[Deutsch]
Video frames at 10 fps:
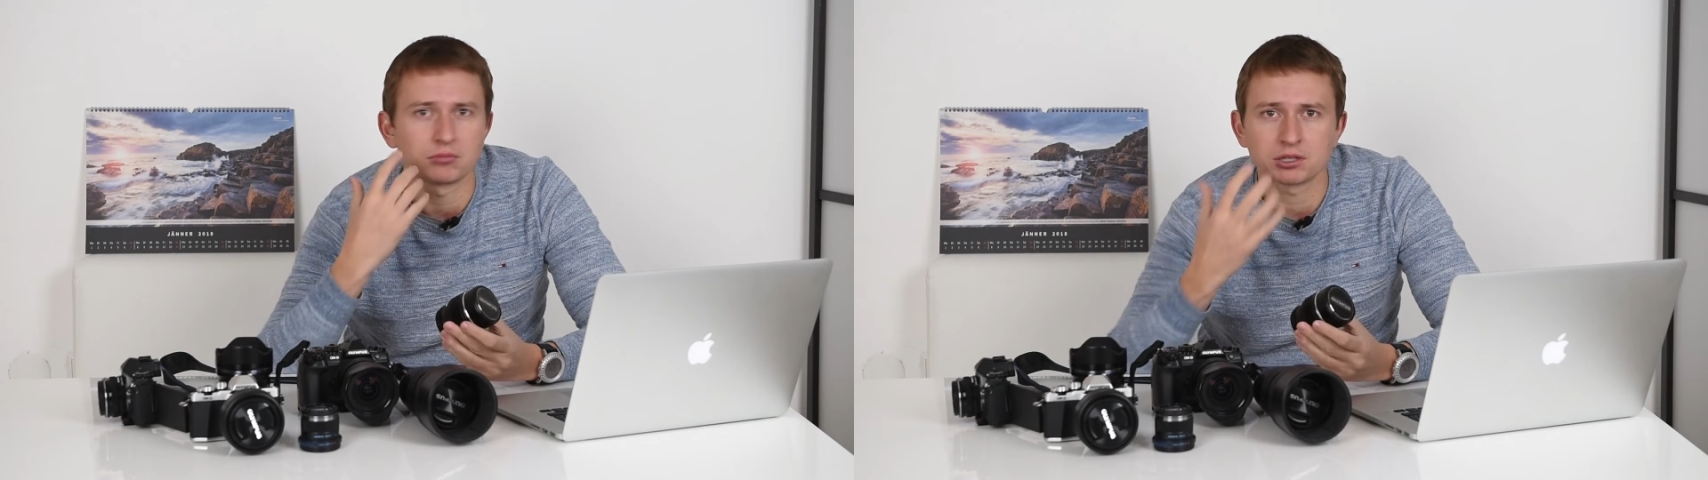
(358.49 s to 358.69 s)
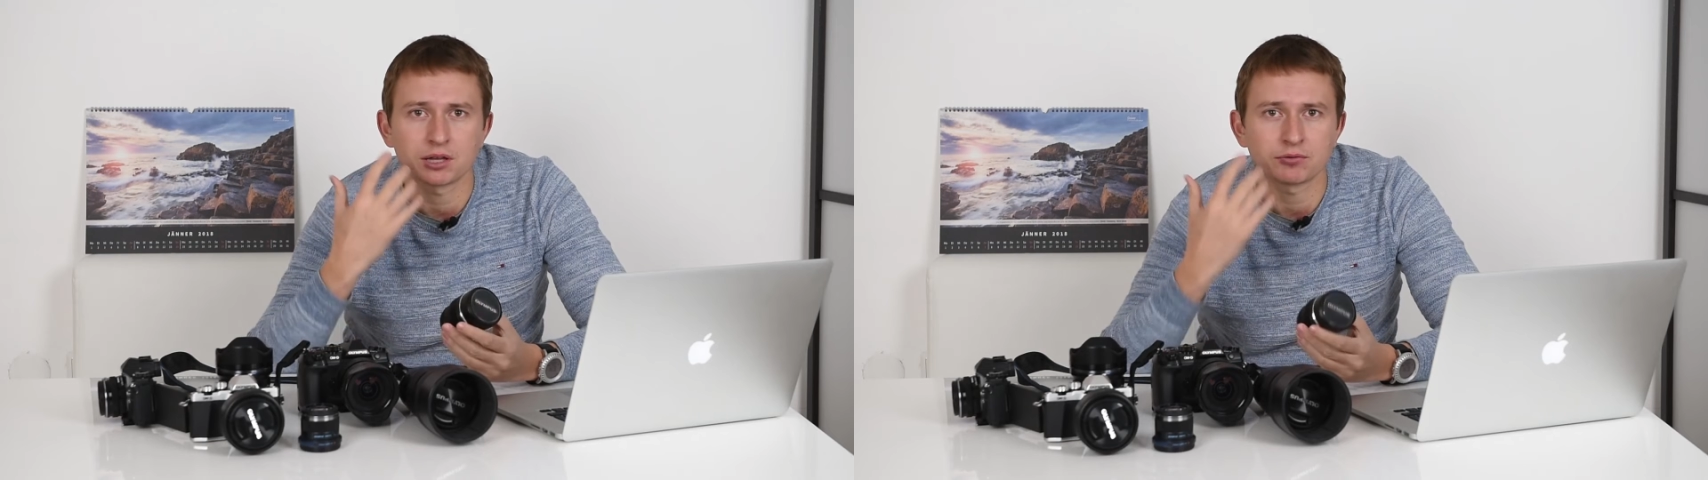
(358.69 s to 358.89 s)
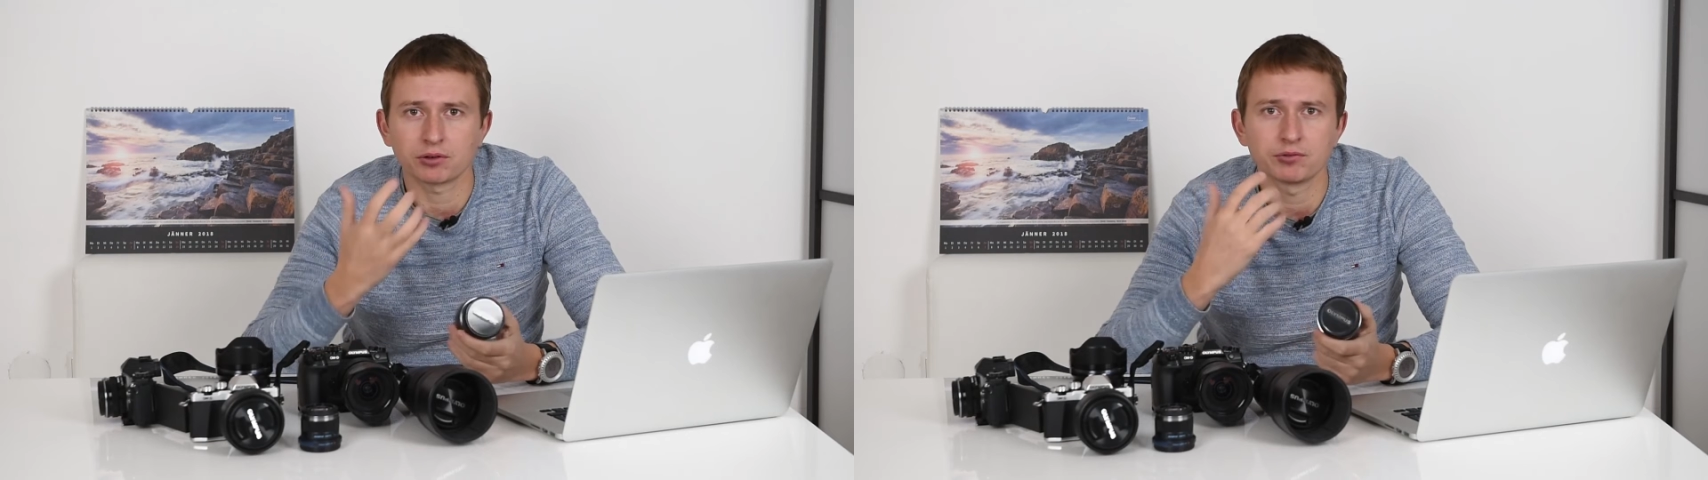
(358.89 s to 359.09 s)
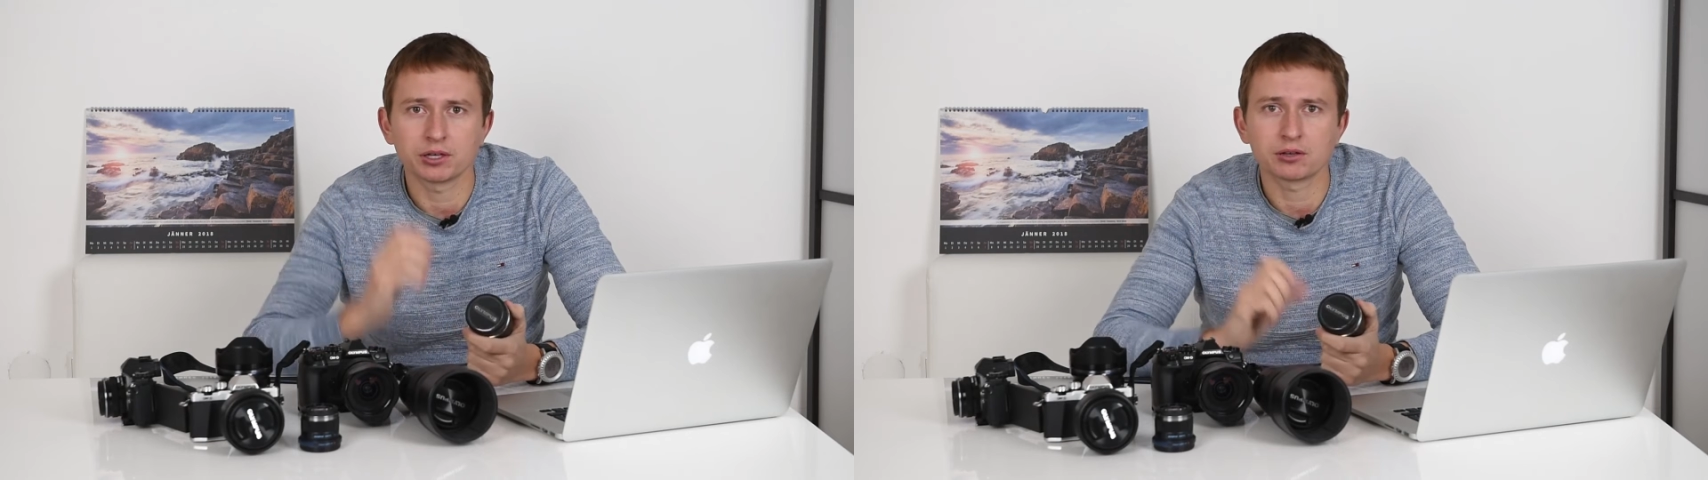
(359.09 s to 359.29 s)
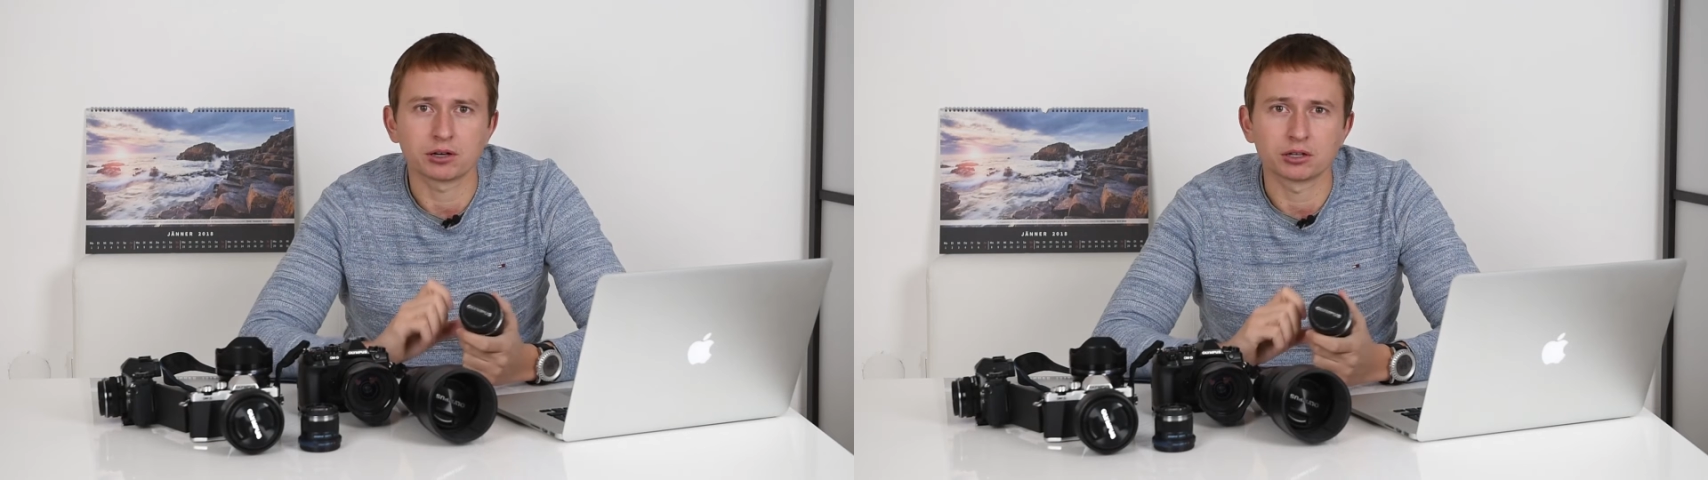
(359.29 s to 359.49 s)
ist einfach
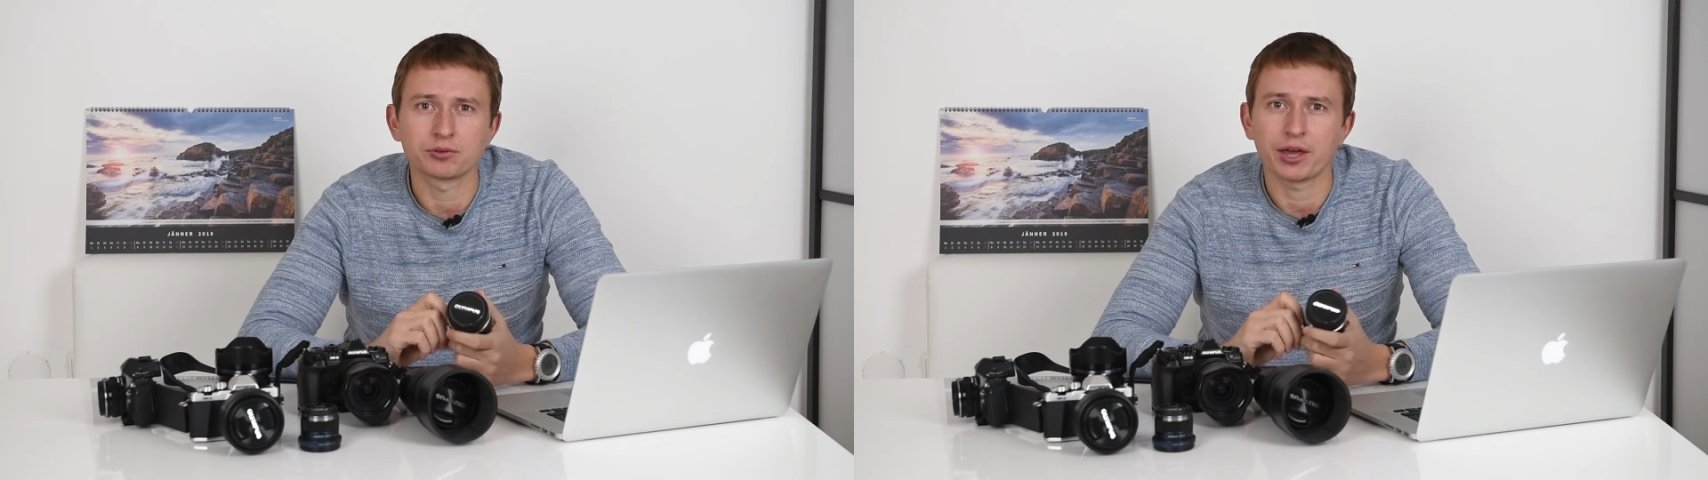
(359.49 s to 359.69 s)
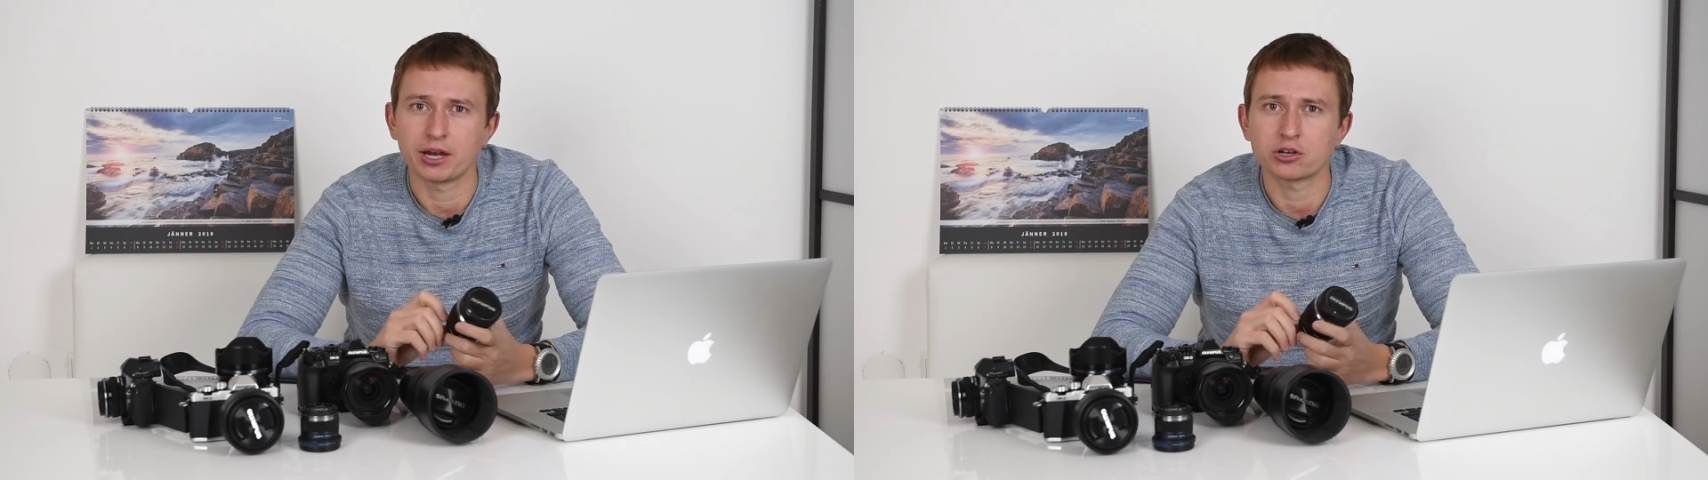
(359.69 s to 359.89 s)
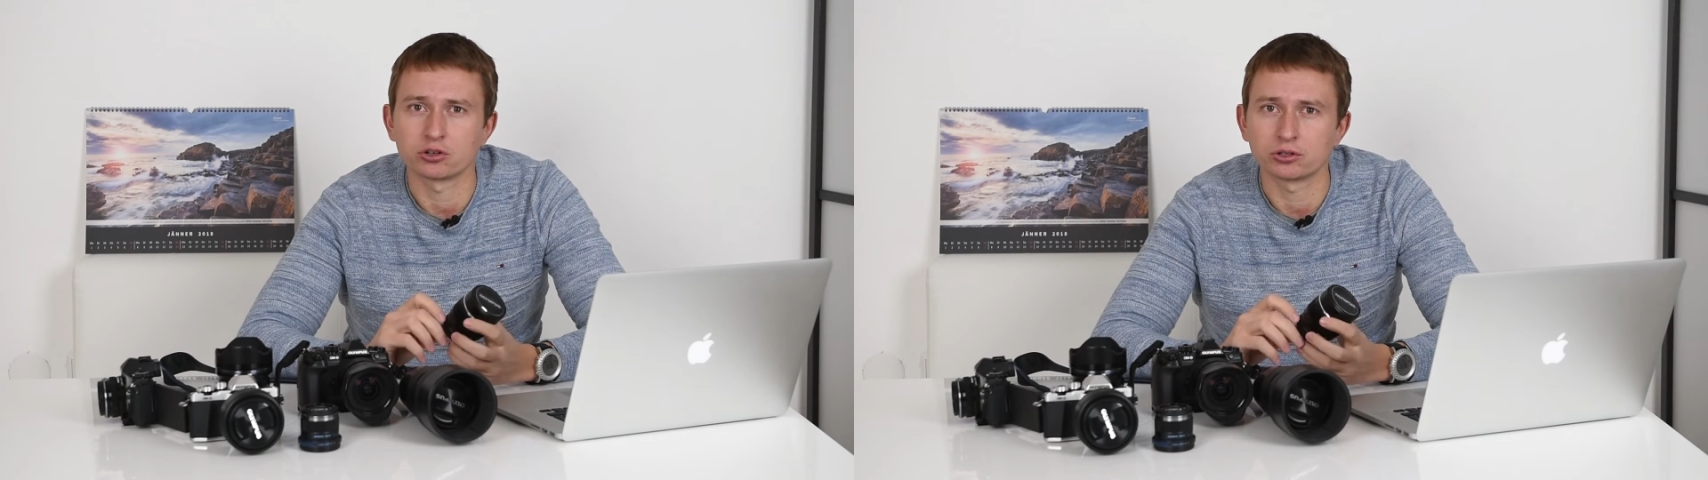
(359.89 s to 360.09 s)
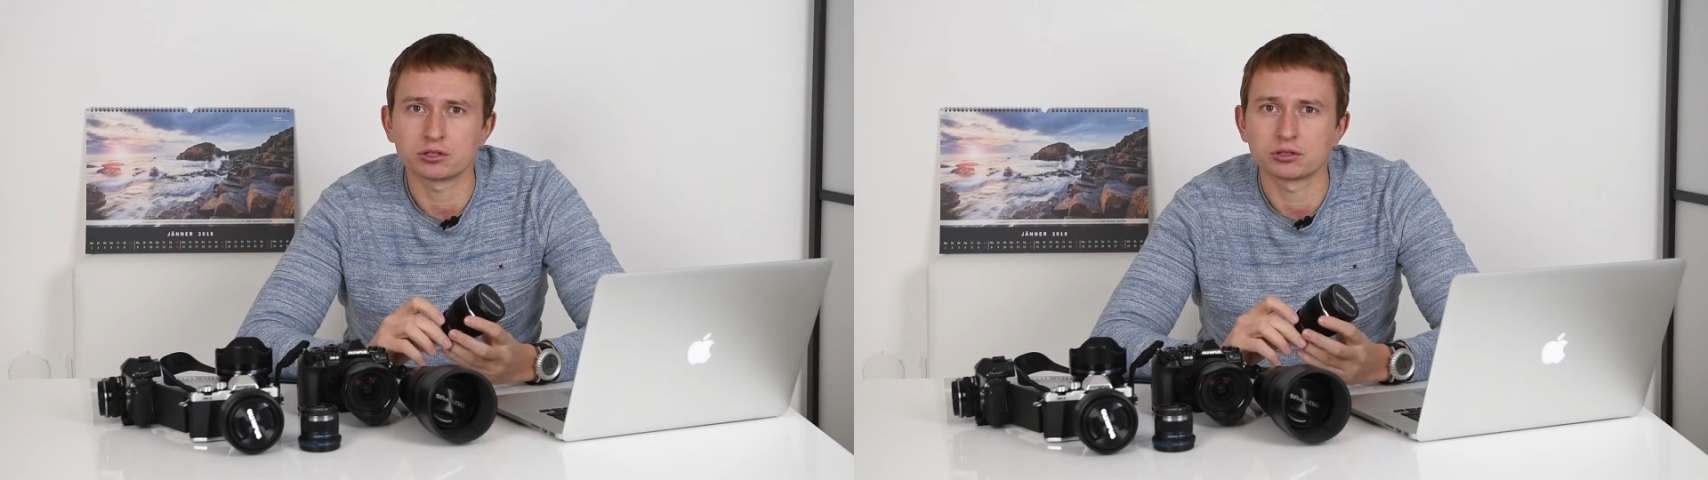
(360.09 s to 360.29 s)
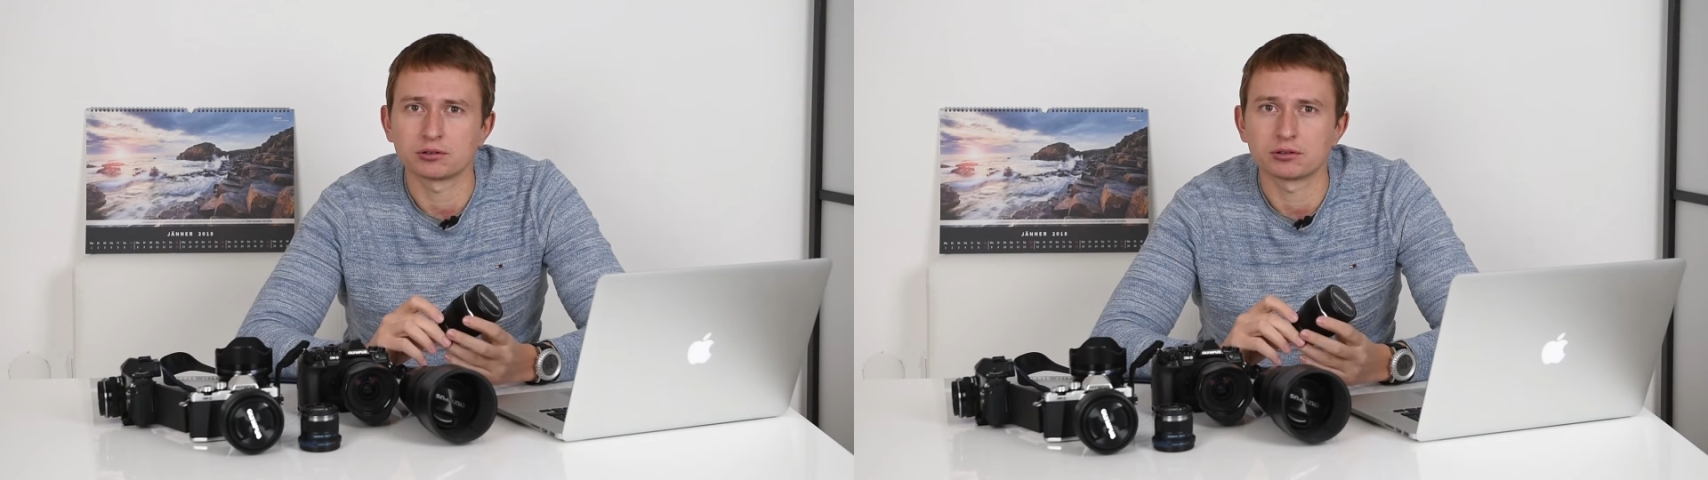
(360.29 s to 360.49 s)
wirklich gerade für
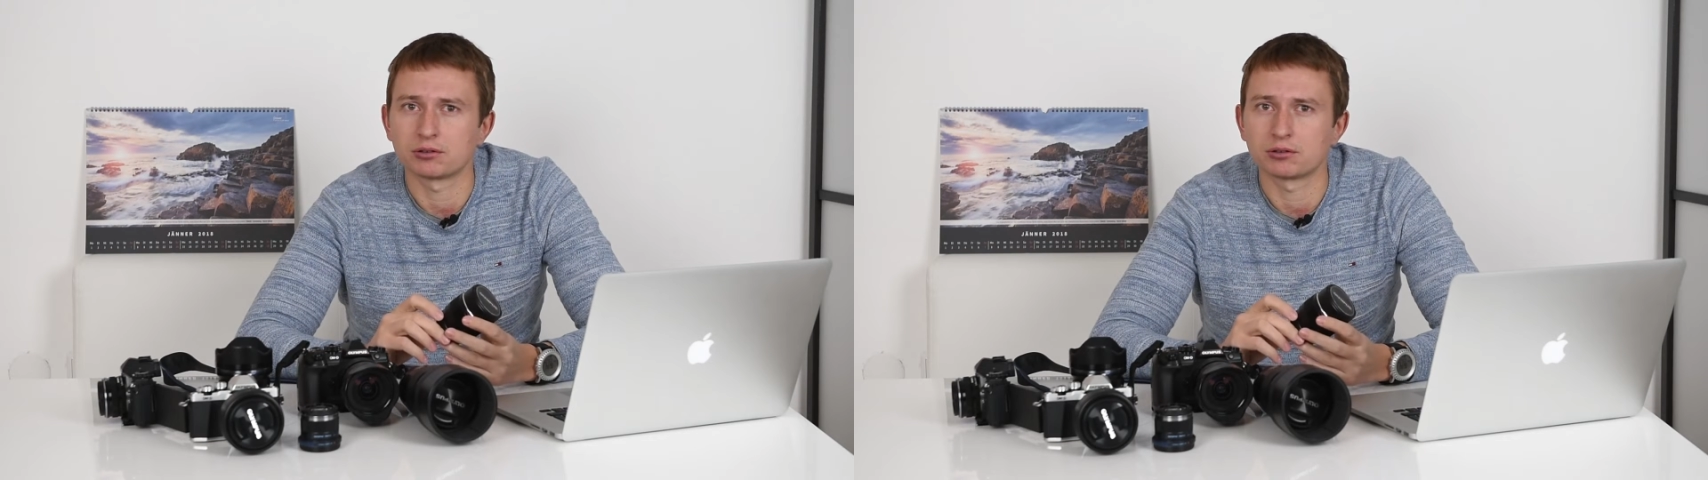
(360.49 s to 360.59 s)
Headshots